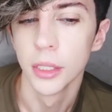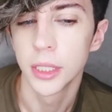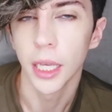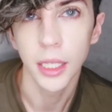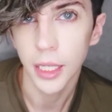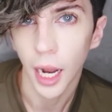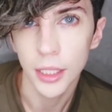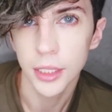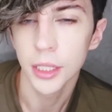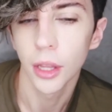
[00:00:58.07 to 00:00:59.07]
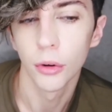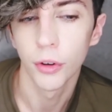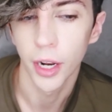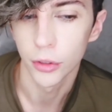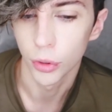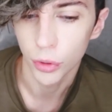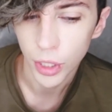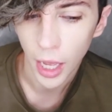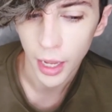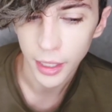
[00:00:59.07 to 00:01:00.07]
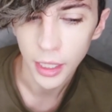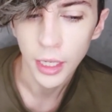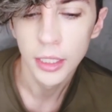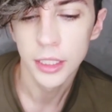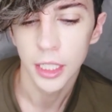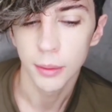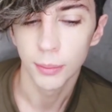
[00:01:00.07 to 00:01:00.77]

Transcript: se ingrassi te lo faranno notare se